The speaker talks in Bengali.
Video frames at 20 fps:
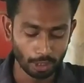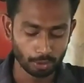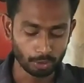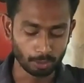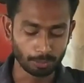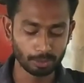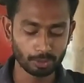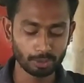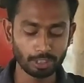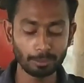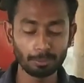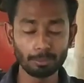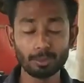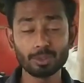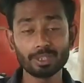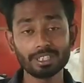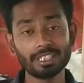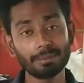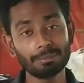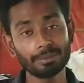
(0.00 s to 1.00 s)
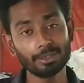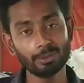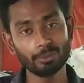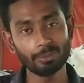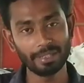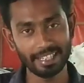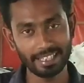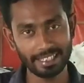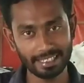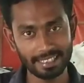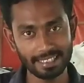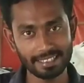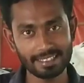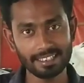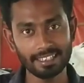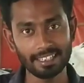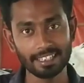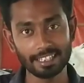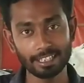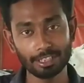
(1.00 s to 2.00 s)
তো বন্ধুরা মুরগির দাম কিন্তু বেড়ে
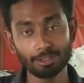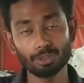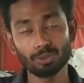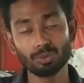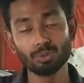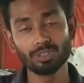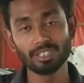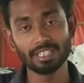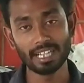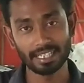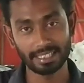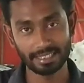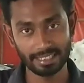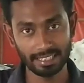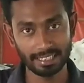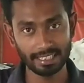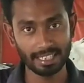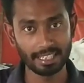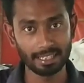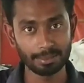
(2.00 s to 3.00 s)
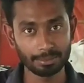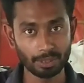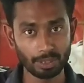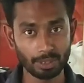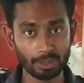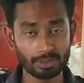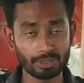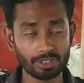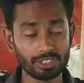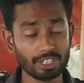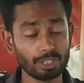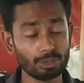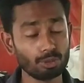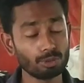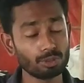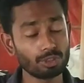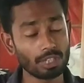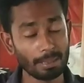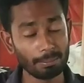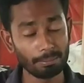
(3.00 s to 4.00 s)
গিয়েছে এটা কিন্তু দুই দিন আগ থেকে অ্যালান করা হচ্ছে যেহেতু
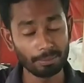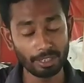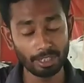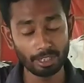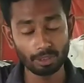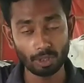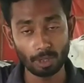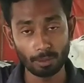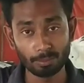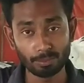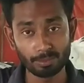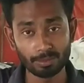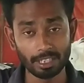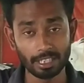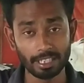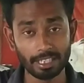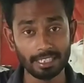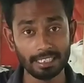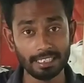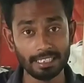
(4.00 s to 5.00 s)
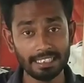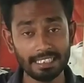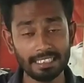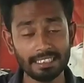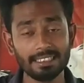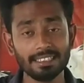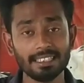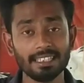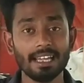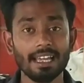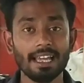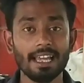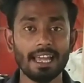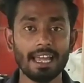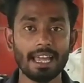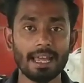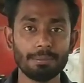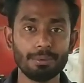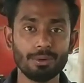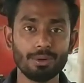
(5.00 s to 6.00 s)
সামনে রম ঈদ
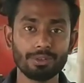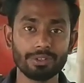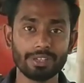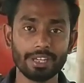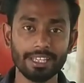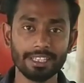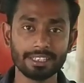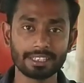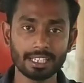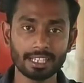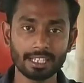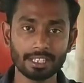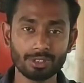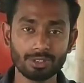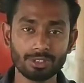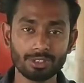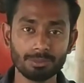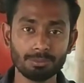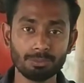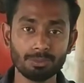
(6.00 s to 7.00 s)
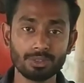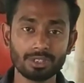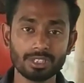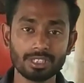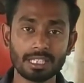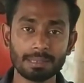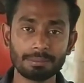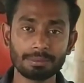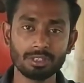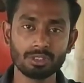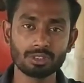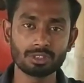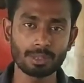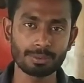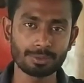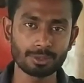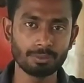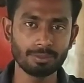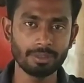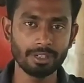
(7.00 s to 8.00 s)
এবং এই ঈদকে কেন্দ্র কিন্তু মুরগির দাম কিন্তু
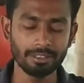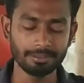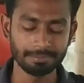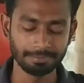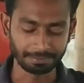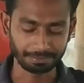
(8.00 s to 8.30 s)
সবসময়